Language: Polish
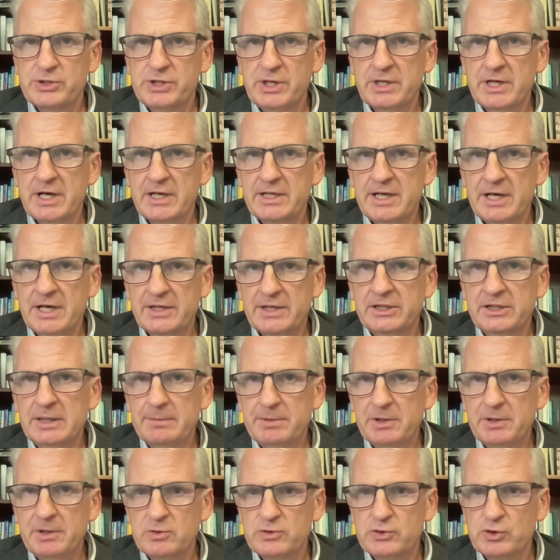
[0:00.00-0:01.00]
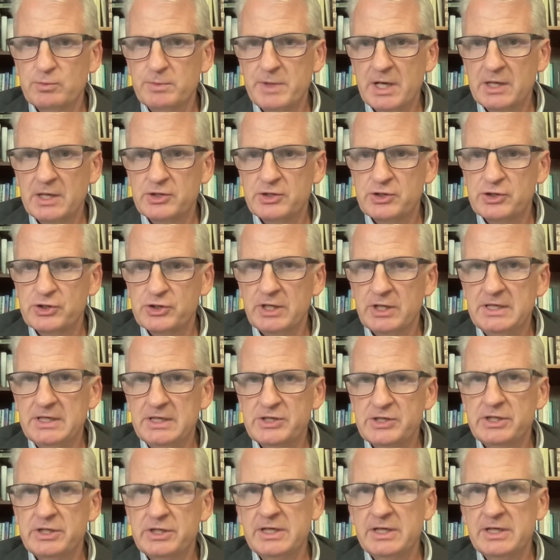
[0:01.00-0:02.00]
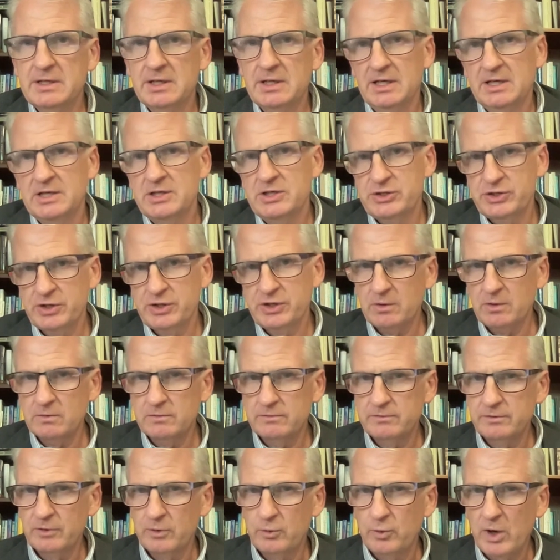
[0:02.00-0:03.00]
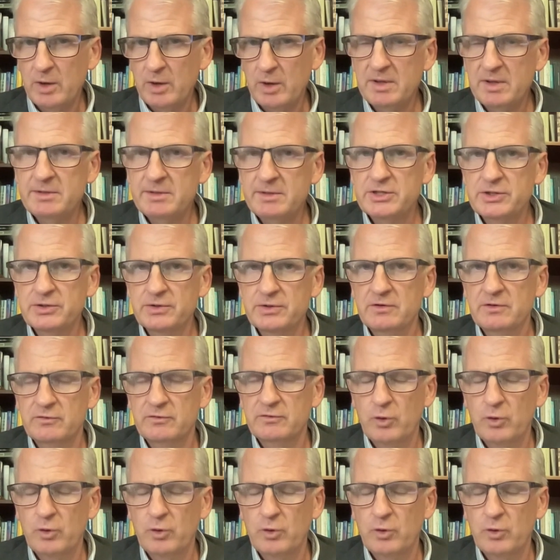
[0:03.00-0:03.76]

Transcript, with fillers: można, jak najlepiej rozumieć, jeżeli się wgłębimy,